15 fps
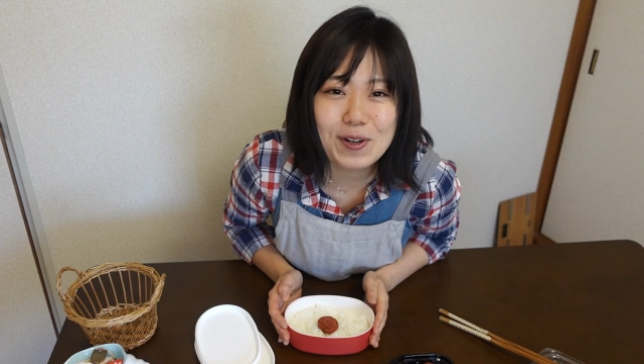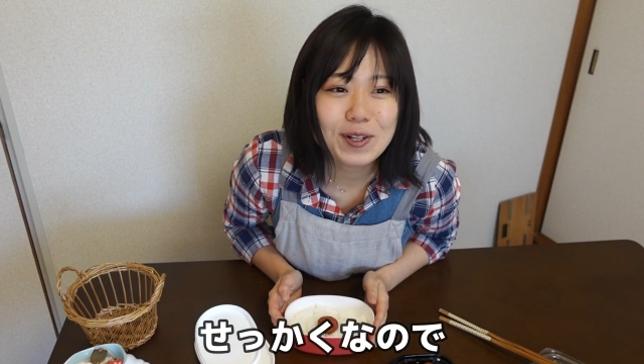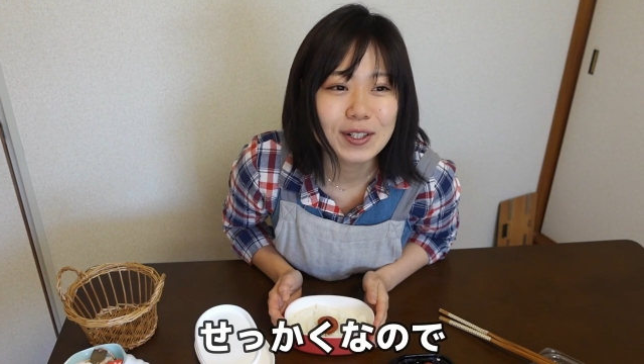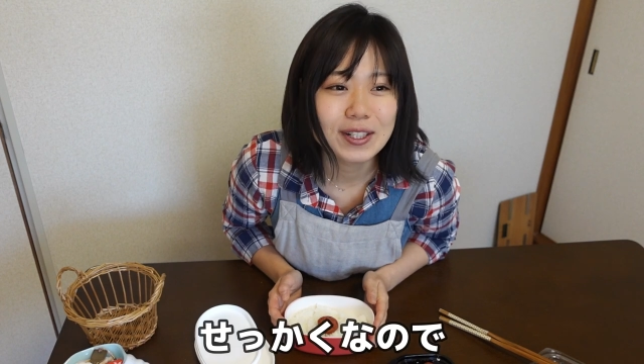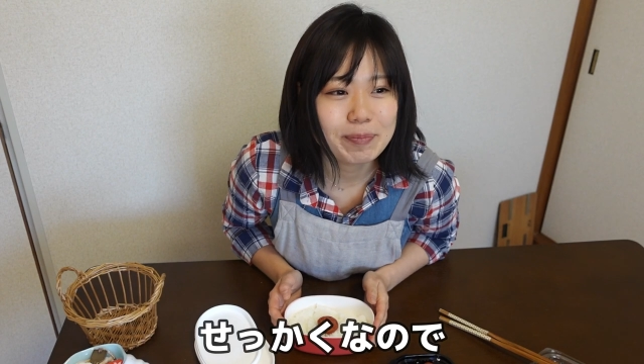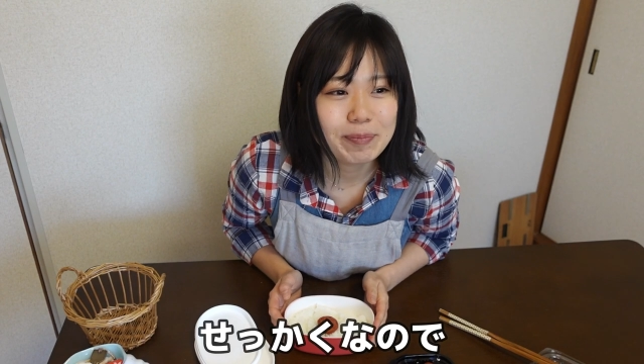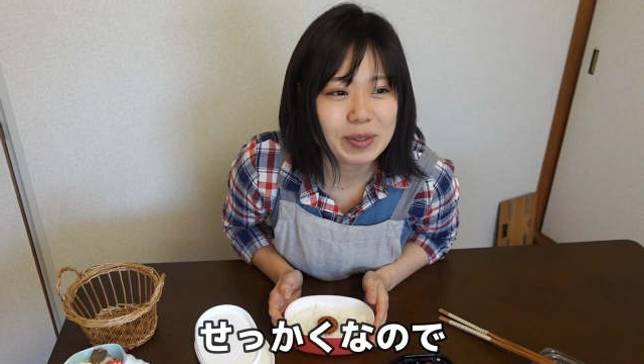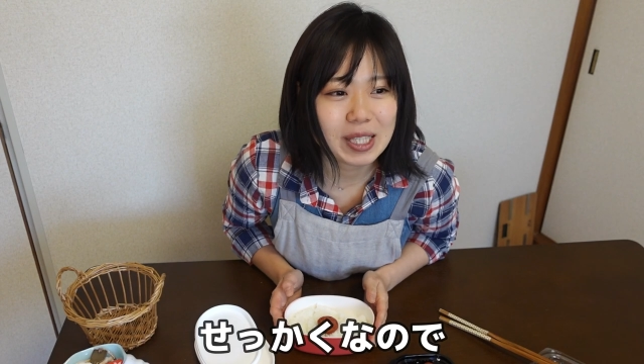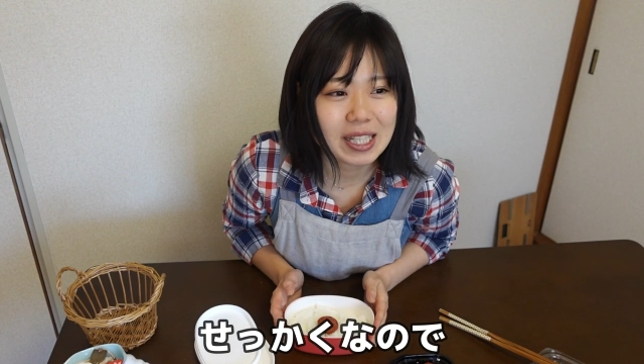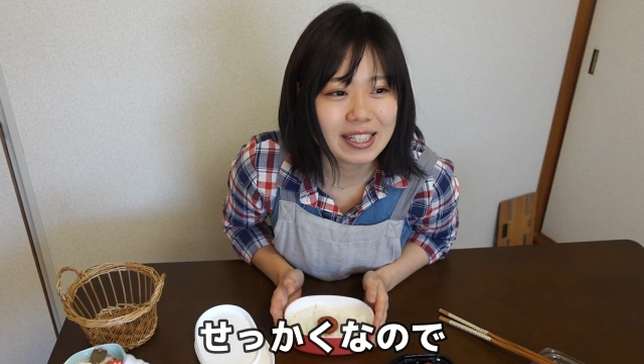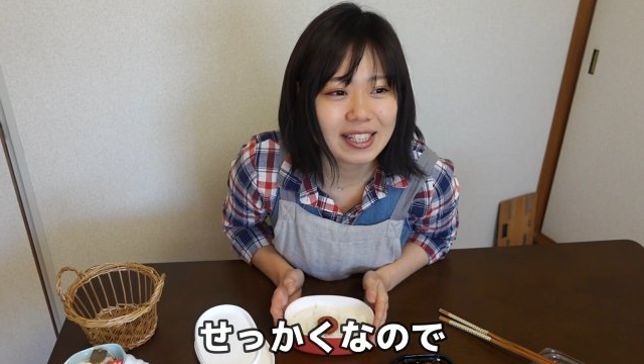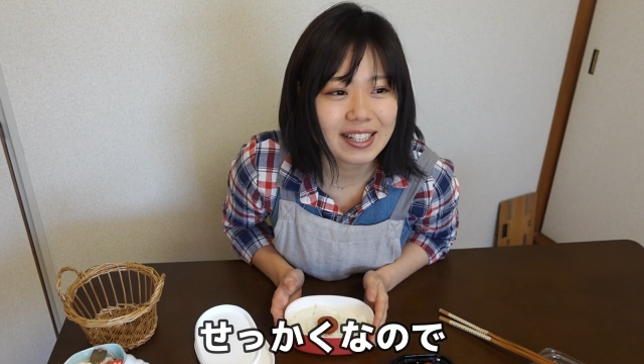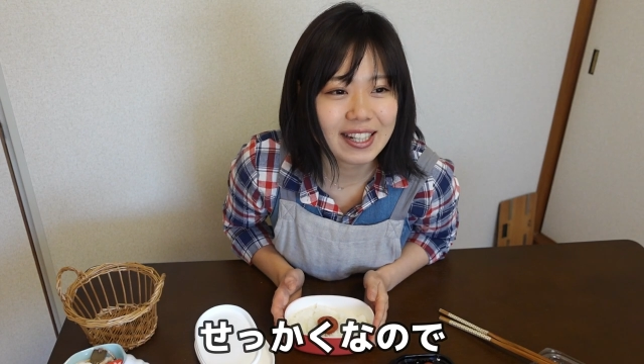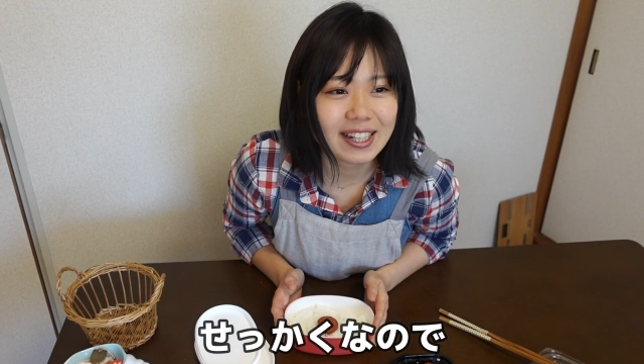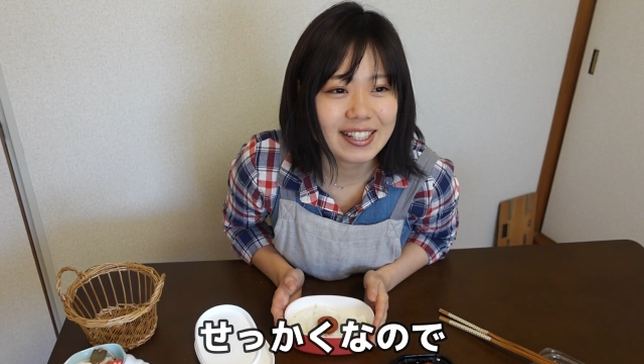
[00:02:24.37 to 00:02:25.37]
を見てい
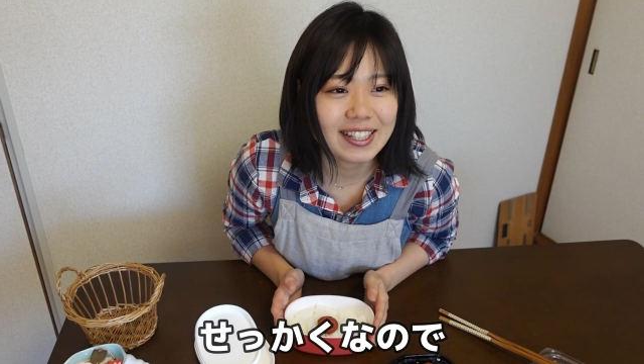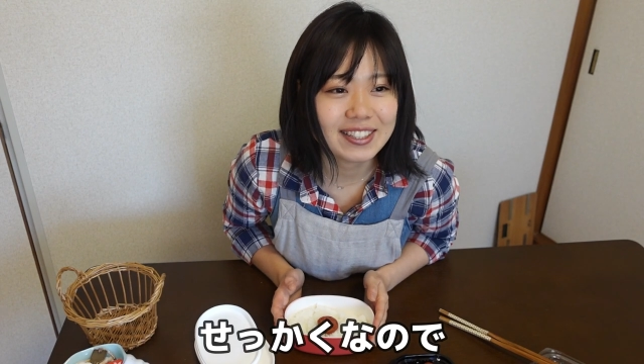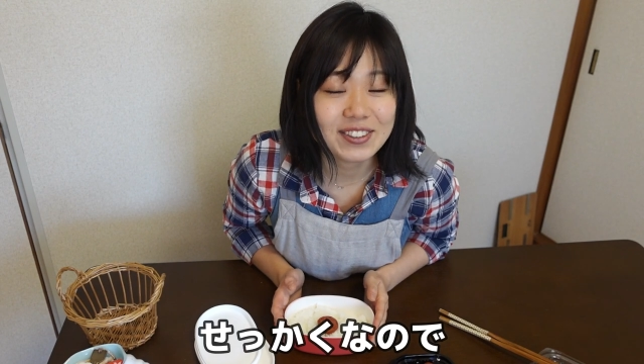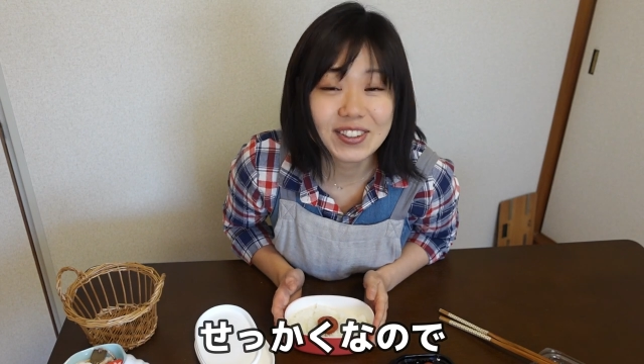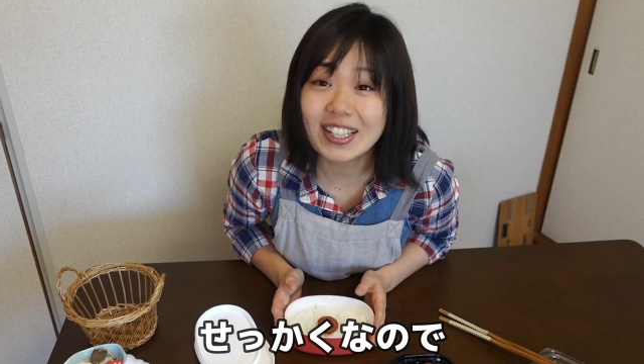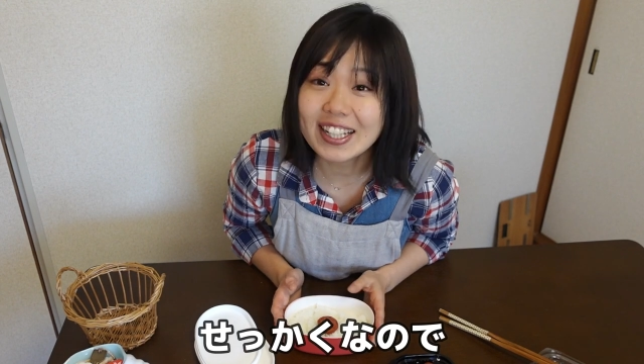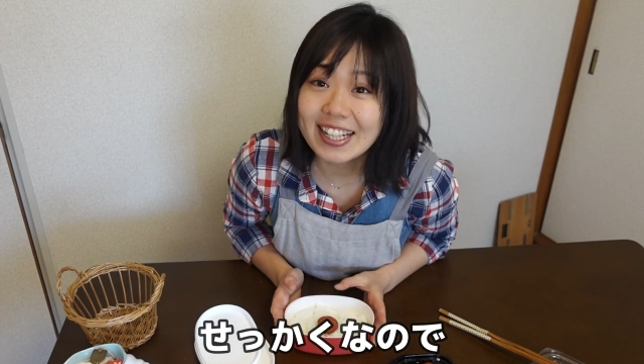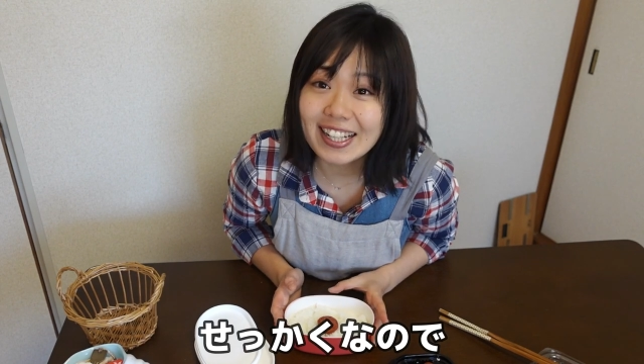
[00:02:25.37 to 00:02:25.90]
ただかないといけな